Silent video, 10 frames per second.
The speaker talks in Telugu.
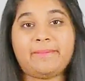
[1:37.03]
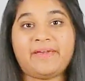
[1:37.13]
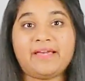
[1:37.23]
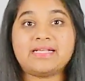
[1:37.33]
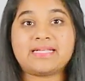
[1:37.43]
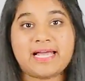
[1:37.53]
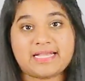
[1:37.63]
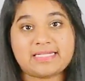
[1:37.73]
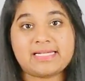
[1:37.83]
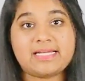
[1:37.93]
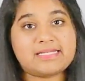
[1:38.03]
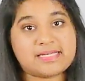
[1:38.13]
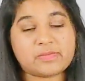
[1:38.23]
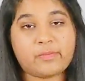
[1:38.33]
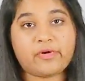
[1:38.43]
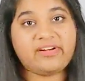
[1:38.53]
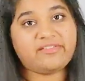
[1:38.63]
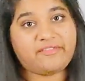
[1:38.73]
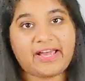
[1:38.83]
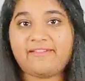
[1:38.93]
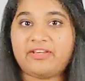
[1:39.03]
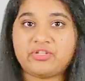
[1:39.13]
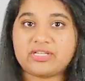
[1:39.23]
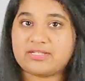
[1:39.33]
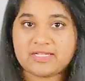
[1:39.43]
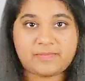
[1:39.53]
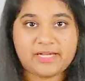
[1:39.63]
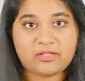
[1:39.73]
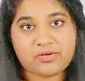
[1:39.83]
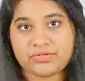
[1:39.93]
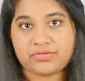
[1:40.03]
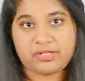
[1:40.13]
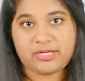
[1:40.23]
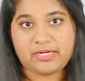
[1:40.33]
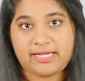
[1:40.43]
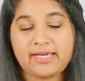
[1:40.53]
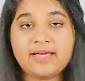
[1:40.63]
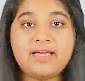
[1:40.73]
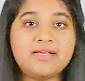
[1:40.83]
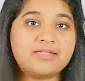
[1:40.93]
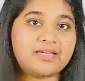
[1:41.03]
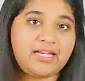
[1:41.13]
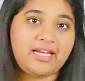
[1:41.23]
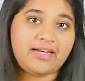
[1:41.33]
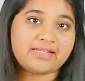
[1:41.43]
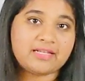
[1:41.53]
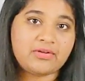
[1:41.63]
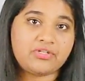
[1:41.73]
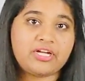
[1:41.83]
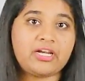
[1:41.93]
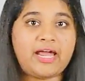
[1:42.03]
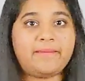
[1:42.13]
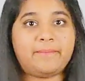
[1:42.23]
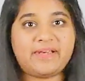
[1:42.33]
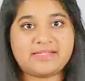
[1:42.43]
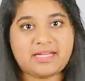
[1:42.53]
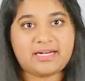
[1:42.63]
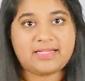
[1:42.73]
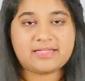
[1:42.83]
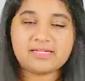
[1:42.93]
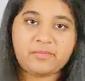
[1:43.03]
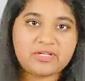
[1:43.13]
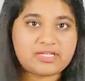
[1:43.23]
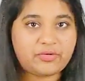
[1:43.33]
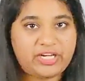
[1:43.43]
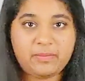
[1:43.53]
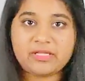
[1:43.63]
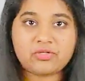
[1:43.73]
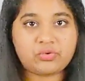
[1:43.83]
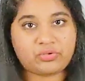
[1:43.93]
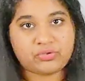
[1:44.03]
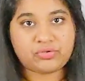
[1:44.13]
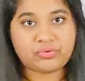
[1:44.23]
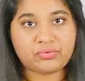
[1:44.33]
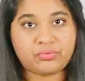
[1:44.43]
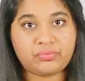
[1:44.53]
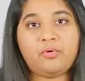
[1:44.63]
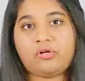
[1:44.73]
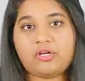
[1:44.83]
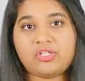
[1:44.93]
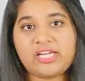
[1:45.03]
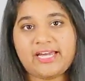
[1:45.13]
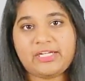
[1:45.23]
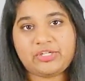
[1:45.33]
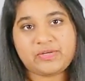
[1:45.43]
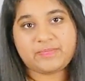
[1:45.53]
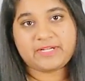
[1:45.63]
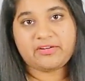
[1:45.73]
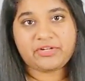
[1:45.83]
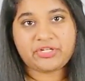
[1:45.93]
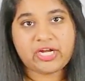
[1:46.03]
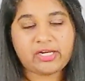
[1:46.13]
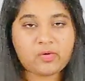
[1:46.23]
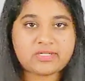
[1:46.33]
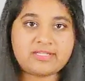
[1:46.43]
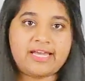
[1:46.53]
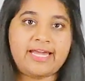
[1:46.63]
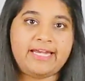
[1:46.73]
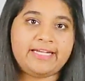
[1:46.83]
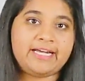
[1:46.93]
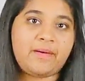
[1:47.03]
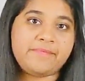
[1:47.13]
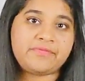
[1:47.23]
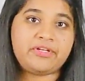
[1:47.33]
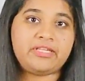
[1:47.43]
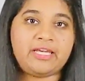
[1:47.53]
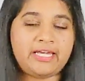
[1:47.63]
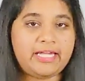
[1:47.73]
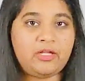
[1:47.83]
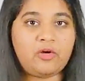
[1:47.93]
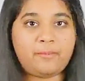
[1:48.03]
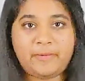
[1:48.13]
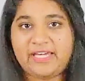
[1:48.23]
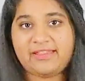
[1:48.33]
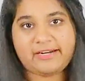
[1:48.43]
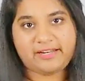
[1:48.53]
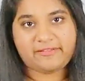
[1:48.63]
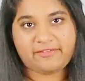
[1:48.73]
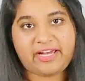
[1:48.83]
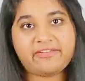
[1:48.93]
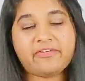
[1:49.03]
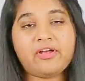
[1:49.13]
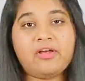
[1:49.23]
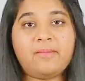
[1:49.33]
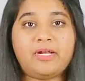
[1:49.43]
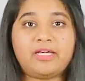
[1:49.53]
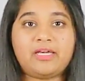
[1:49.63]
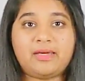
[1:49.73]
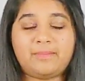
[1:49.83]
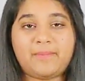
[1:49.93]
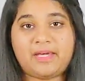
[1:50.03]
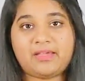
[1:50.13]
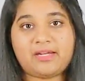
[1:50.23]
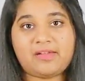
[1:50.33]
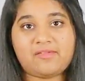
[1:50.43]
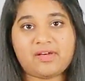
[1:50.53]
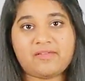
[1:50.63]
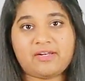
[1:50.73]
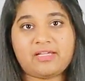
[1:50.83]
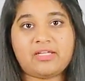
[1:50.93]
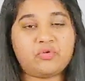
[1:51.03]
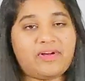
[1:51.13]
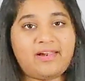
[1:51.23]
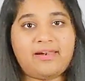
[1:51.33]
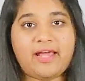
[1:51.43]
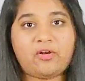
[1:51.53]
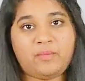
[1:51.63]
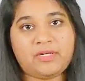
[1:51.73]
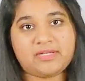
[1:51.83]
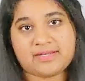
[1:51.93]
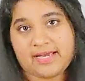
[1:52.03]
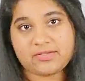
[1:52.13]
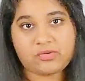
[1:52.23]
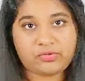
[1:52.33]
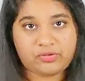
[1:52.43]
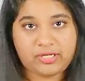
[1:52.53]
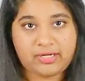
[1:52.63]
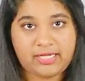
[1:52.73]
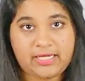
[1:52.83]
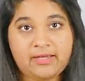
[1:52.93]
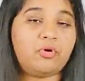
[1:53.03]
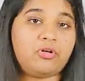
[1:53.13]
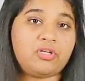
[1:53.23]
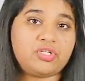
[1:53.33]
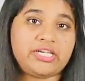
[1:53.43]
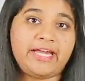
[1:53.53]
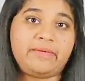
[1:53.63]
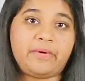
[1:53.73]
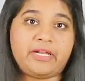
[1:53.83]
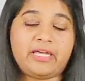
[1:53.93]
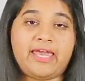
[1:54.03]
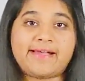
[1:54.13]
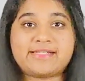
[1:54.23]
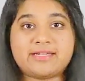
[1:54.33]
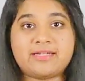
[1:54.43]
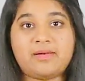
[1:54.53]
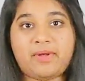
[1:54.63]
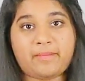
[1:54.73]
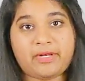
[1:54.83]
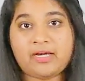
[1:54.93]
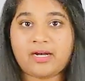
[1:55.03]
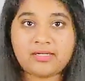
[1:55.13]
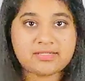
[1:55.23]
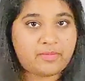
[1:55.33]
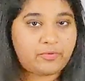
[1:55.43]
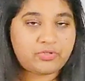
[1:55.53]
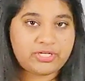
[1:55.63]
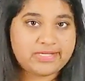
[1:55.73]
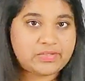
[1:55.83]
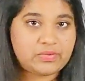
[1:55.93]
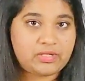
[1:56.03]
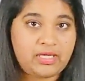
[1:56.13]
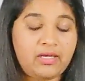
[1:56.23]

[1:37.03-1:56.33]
ఐపీఎస్ ఎల్సీడీ సిక్స్ పాయింట్ ఫైవ్ ఇంచెస్ డిస్ప్లేతో వస్తుందండి స్క్రీన్ రెజల్యూషన్ అండ్ పిక్సెల్ డెన్సిటీ మీరు స్క్రీన్ మీద చూడొచ్చు మోటో జీ ఎయిట్ చిప్సెట్ విషయానికి వస్తే ఇట్ కమ్స్ విత్ హీలియో పీ థర్టీ ఫైవ్ మనకి పీ థర్టీ ఫైవ్ అనేది ట్వెల్వ్ నానోమీటర్ సైజ్ ఉంటుందండి మోటో జీ ఎయిట్ మనకి ఎక్స్టర్నల్ మెమరీ కార్డ్ ని సపోర్ట్ చేస్తుంది